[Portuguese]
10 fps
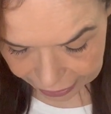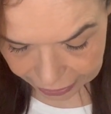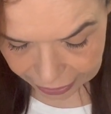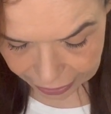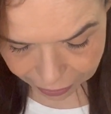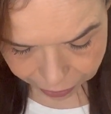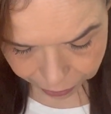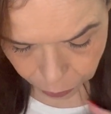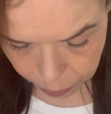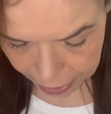E
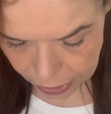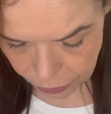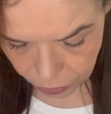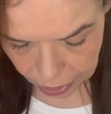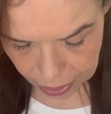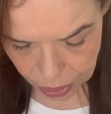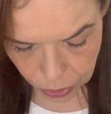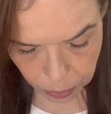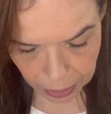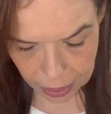no mais foi
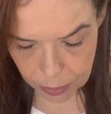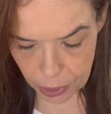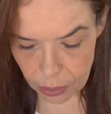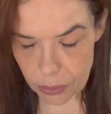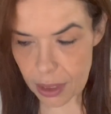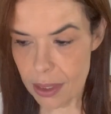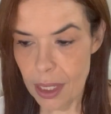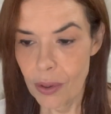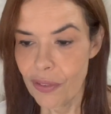isso mesmo que aconteceu.